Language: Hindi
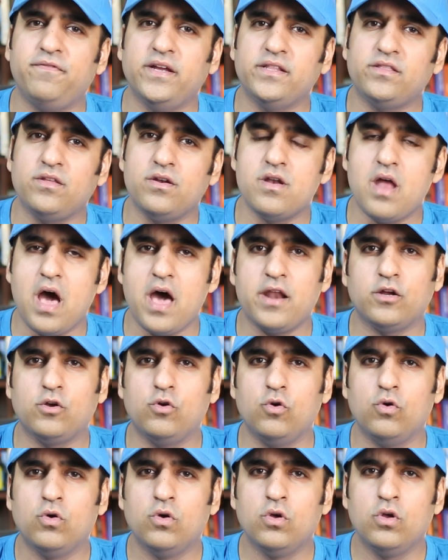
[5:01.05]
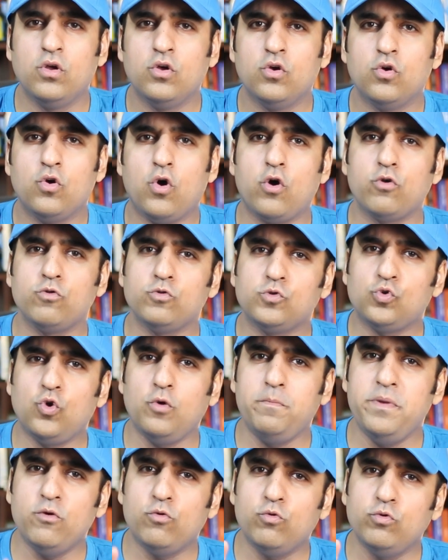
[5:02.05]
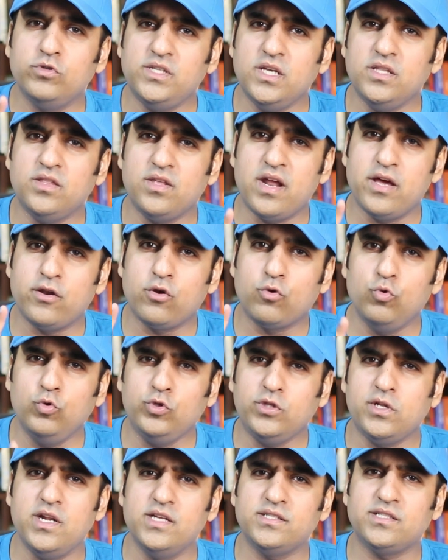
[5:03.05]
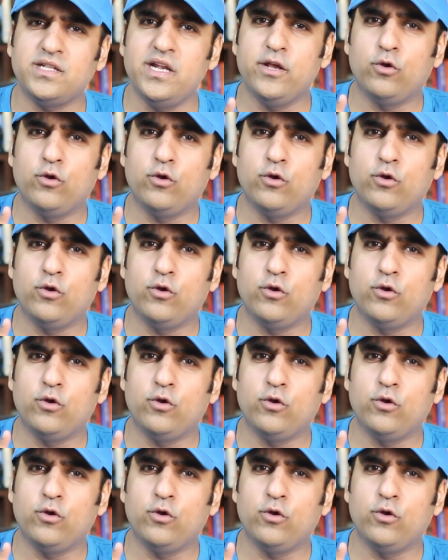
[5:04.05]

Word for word: फेथ ना रखो और उसको भी उसी तरह रूथलेसली